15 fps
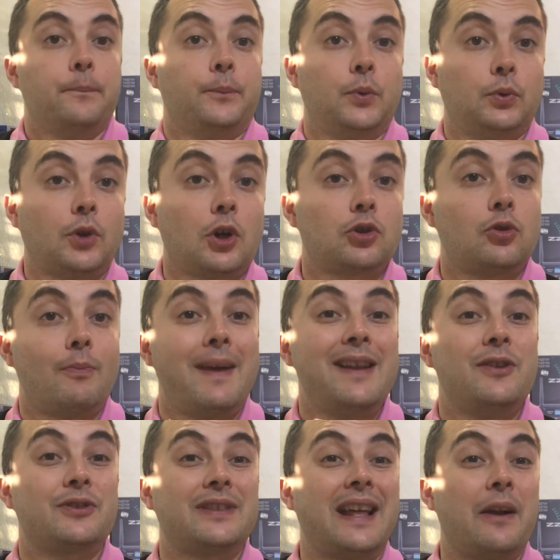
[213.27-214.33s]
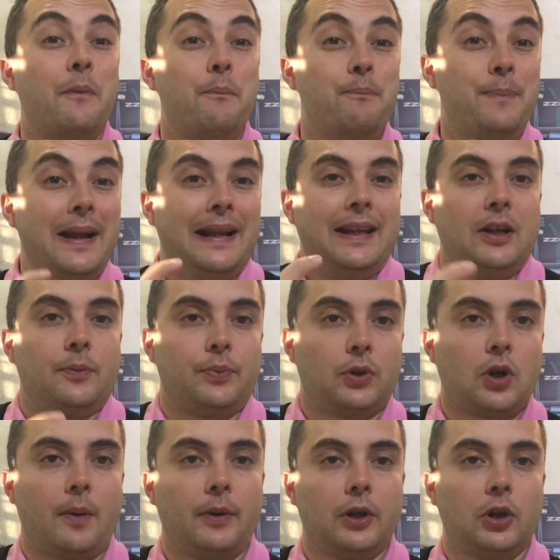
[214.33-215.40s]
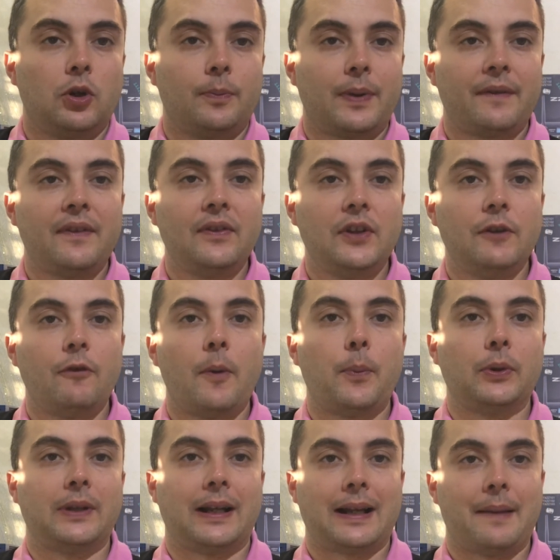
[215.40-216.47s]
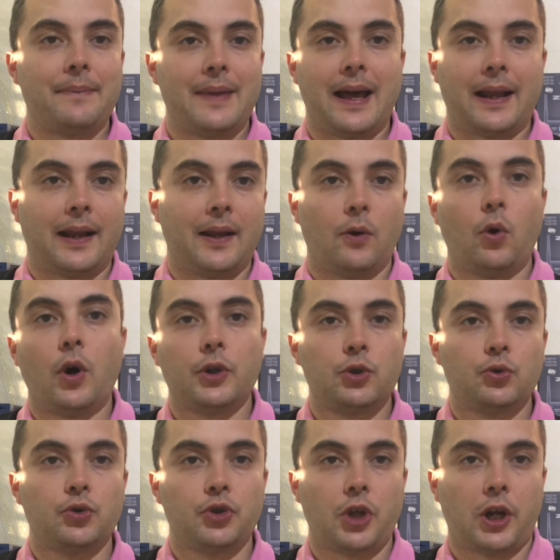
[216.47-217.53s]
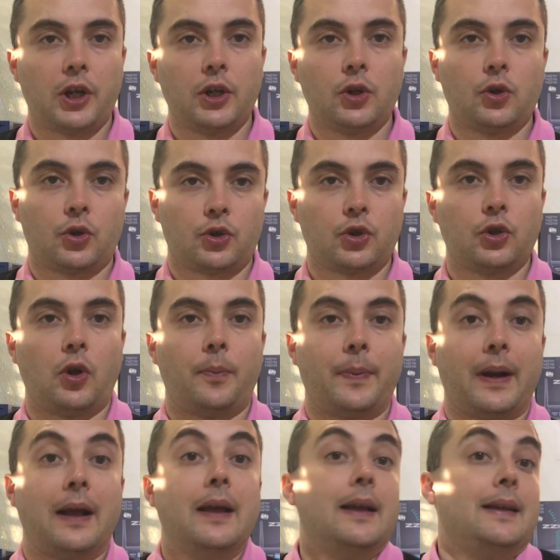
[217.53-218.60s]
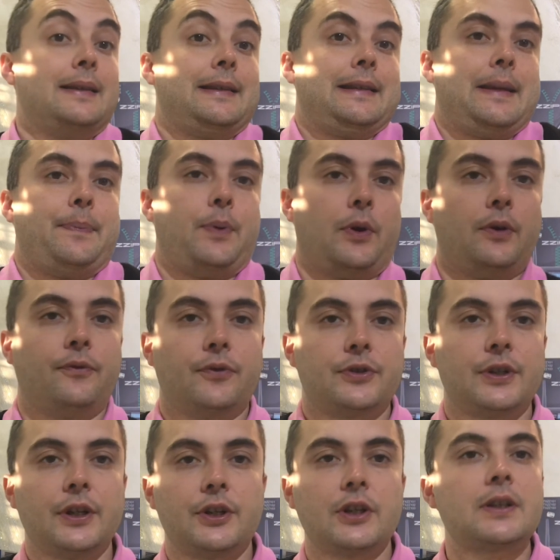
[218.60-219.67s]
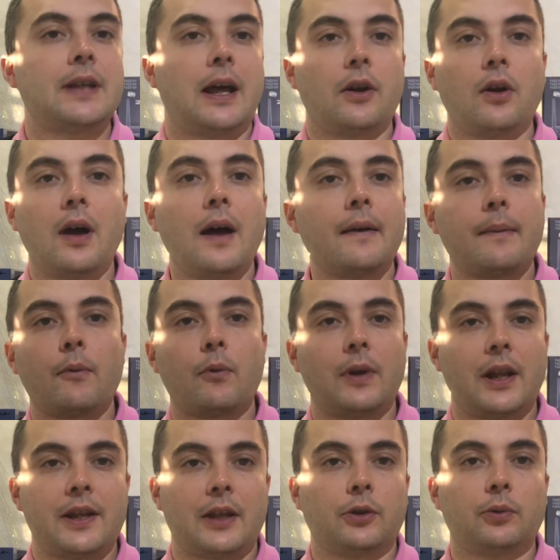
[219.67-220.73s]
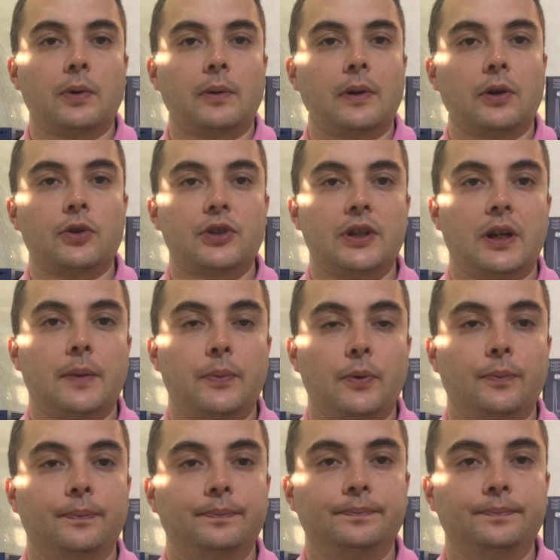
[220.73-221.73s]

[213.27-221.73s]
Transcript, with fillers: Piuttosto meglio stare un pelino più comodi col preventivo e poter cambiare o aggiungere in corso d'opera. Se poi non fosse necessario avremmo guadagnato qualcosina di più.